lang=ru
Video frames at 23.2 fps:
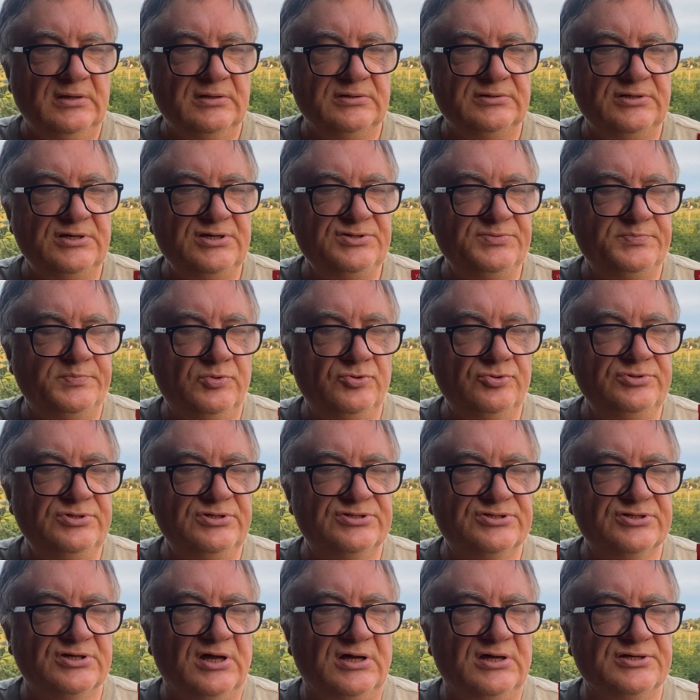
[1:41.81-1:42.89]
Здесь
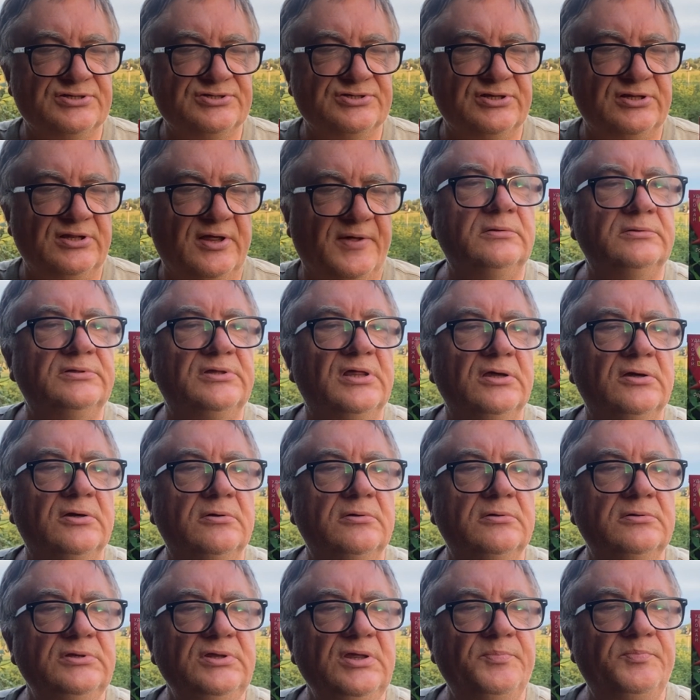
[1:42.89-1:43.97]
будет сказано,
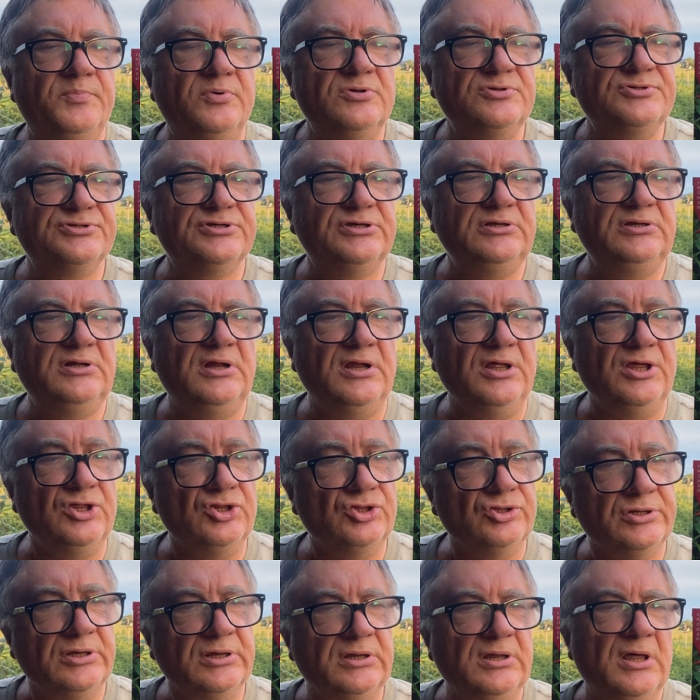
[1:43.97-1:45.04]
дайкон японский
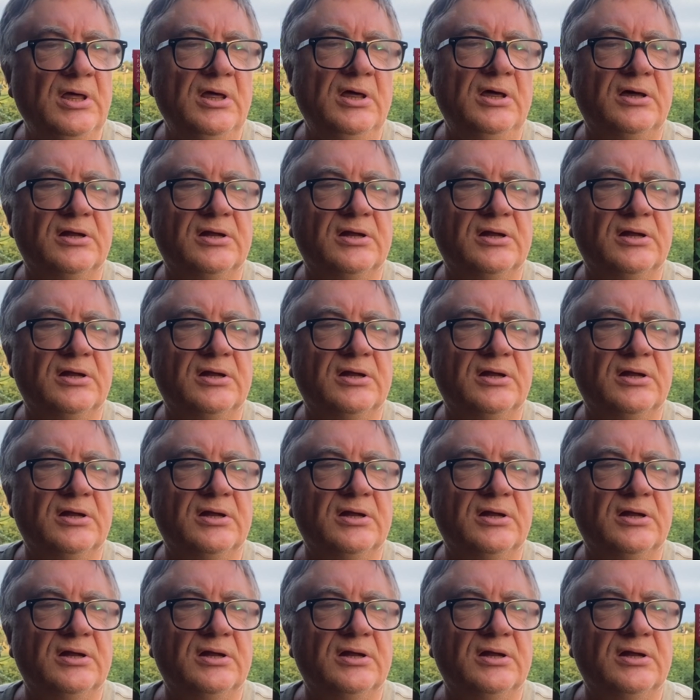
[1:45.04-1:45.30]
длинный,